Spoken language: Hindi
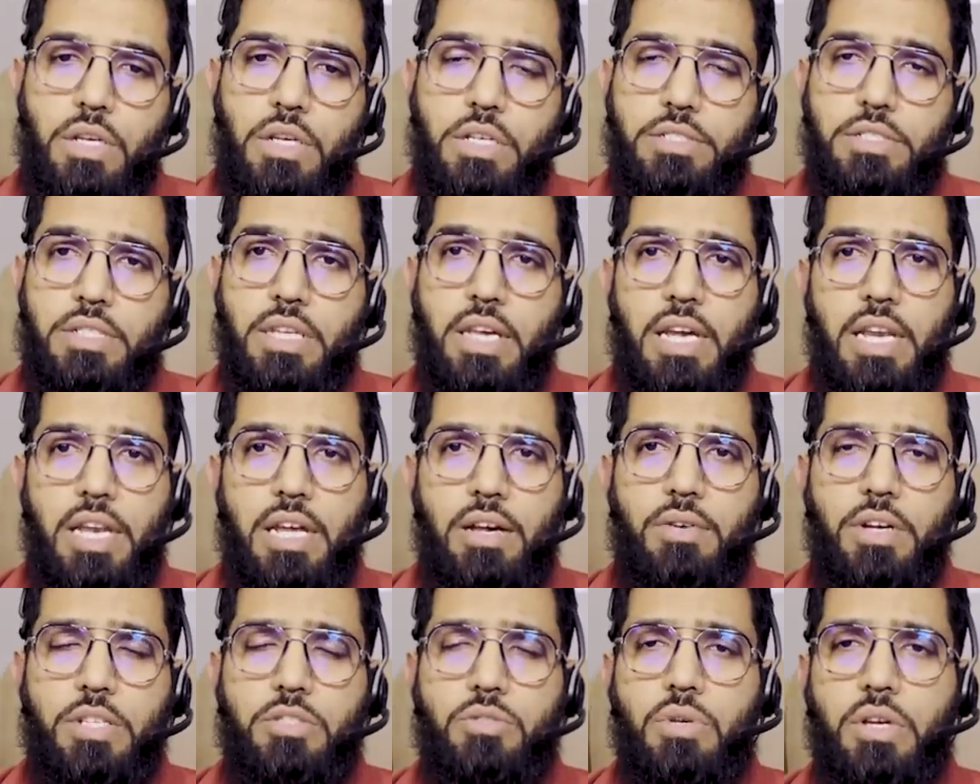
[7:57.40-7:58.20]
इसके
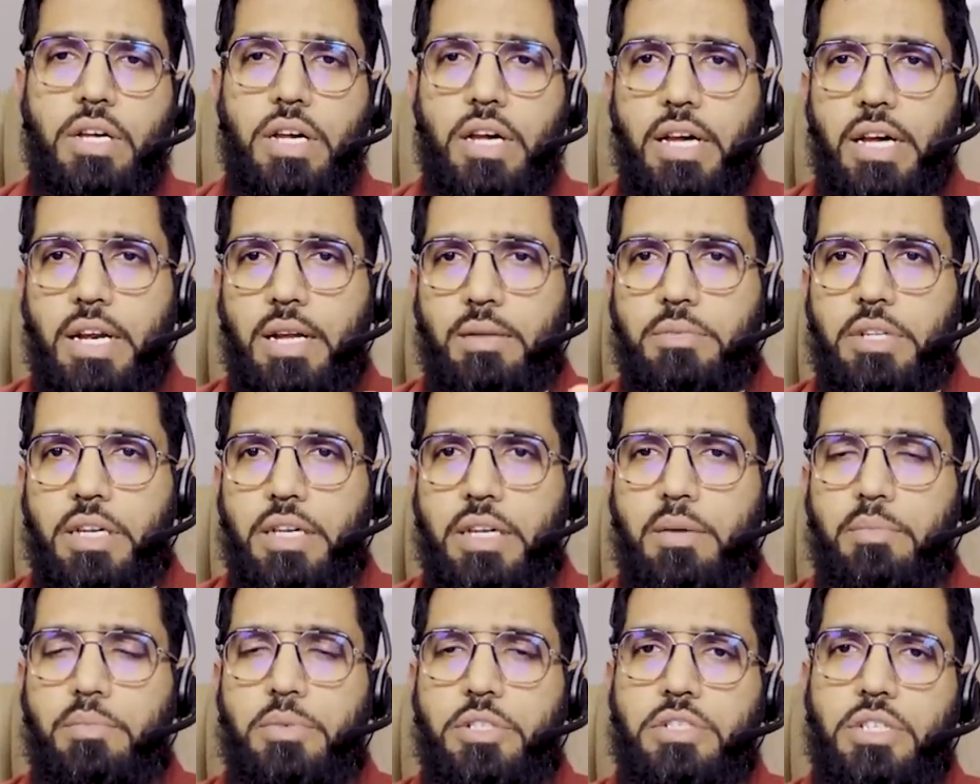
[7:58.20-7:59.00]
अलावा जो है अगर आप
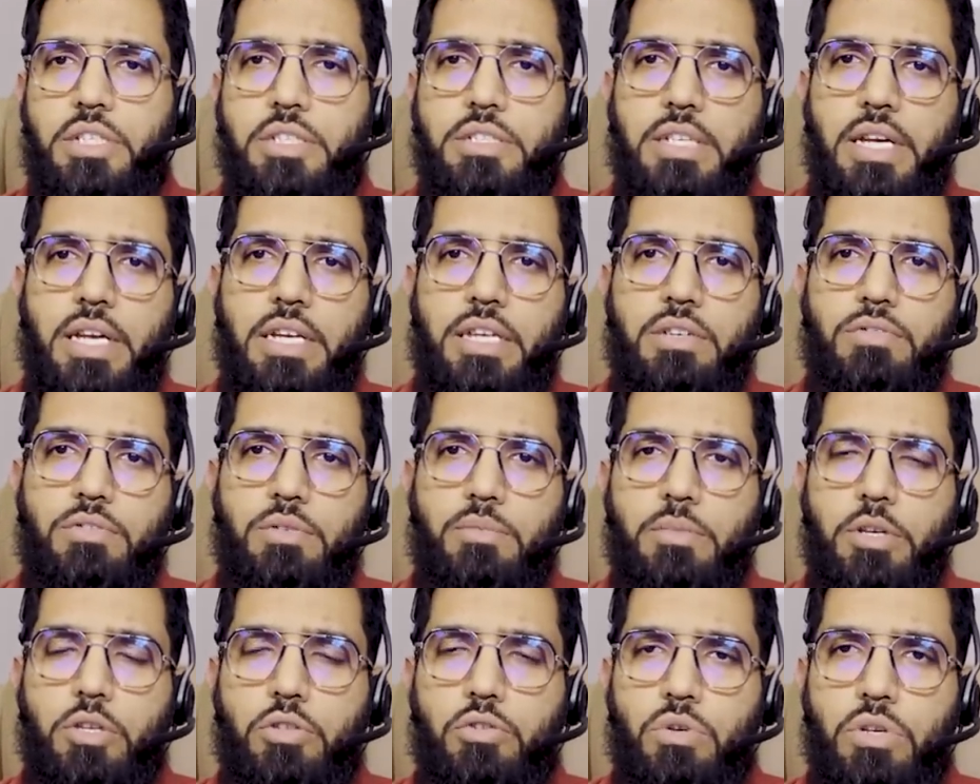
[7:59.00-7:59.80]
देखें पिछले साल
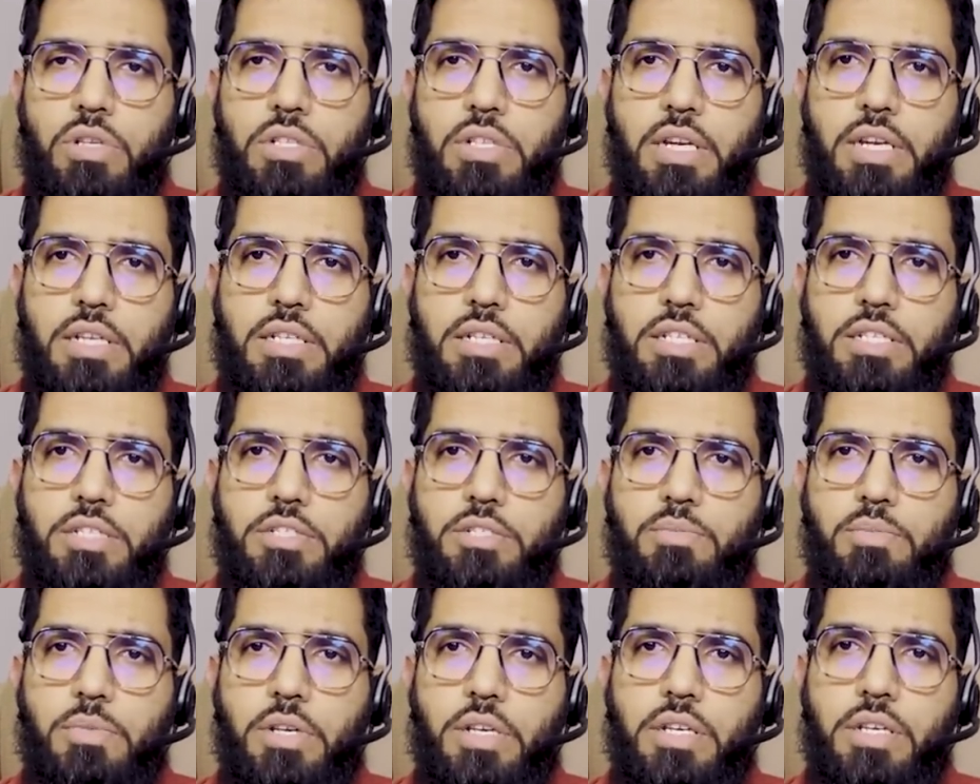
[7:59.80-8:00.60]
नवंबर
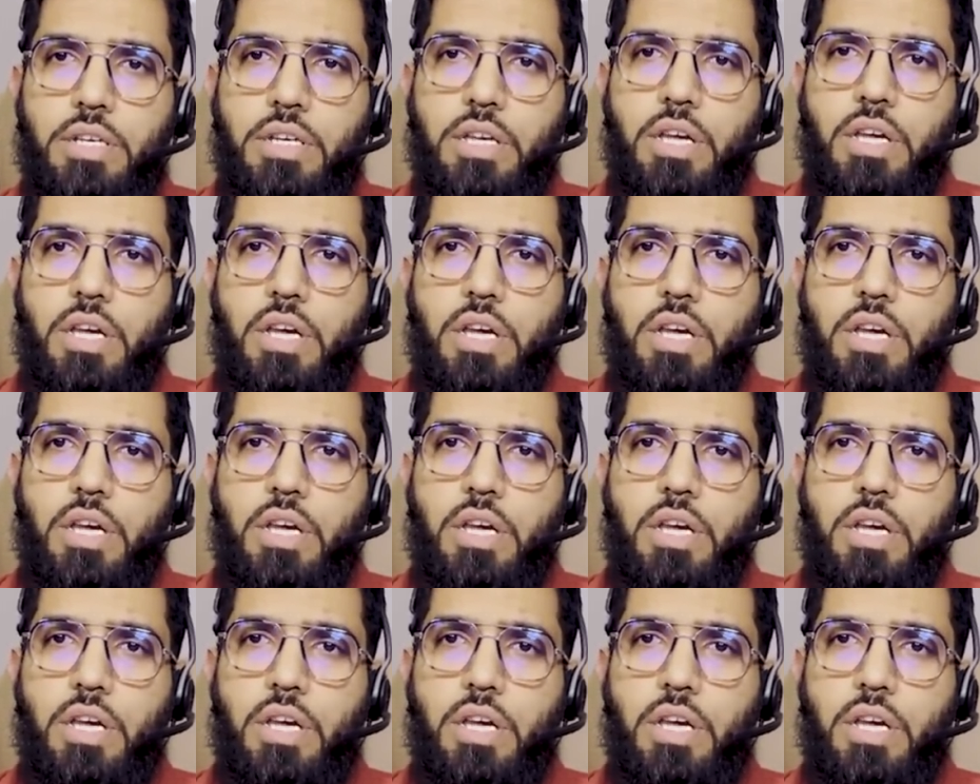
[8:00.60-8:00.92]
2021 में